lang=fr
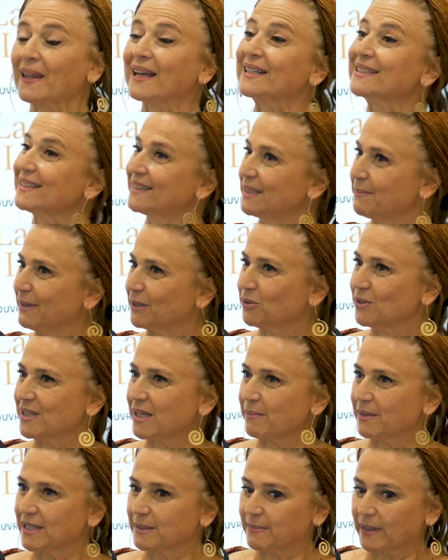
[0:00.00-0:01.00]
C'était ma
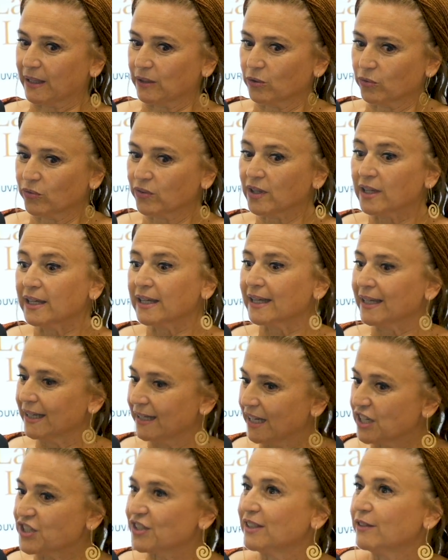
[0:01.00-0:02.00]
deuxième expérience. Et
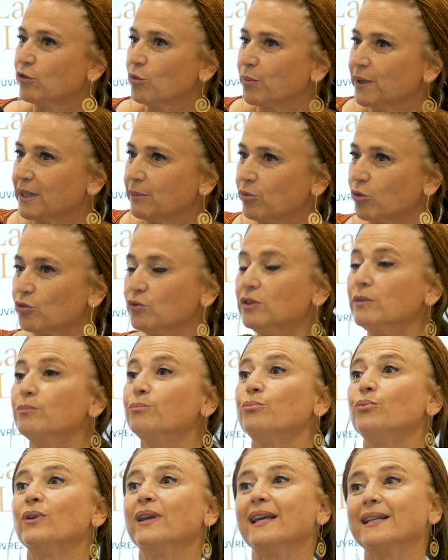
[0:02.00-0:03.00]
là, j'ai développé des produits
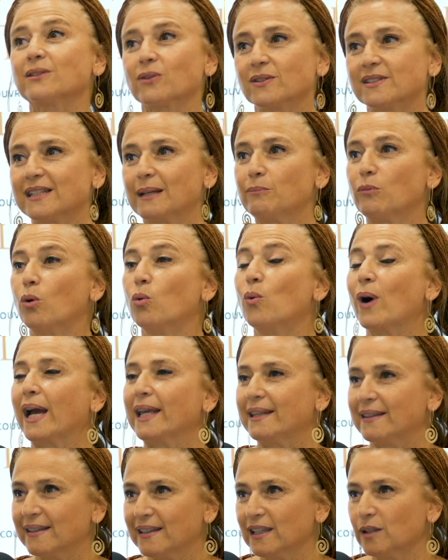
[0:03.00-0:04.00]
essentiellement
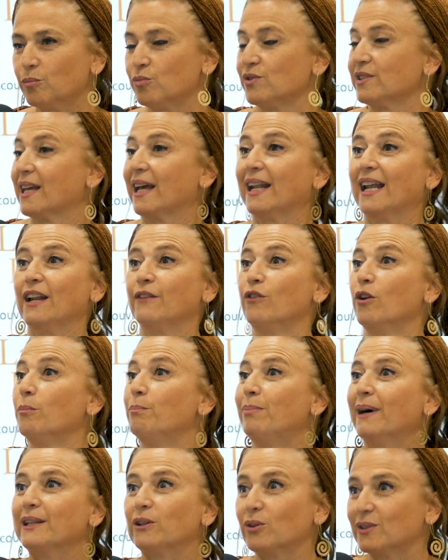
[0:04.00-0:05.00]
whitening, puisqu'elles, elles ne veulent
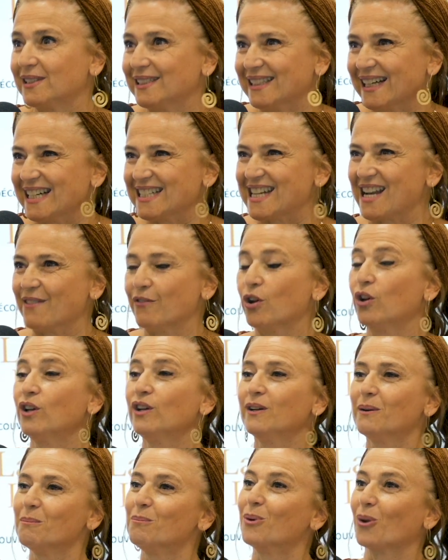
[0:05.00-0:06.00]
pas d'anti-âge, elles veulent
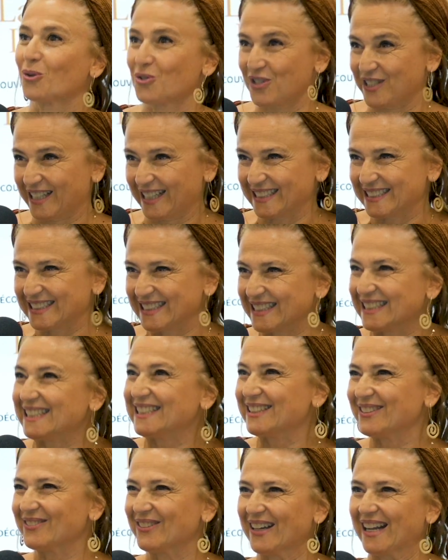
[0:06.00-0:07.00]
blanchir.
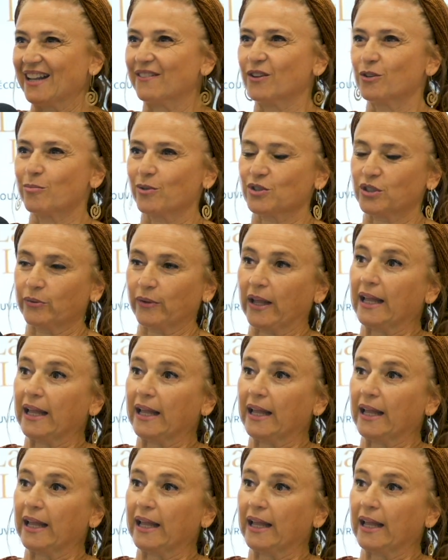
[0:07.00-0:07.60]
Voilà, elles veulent blanchir.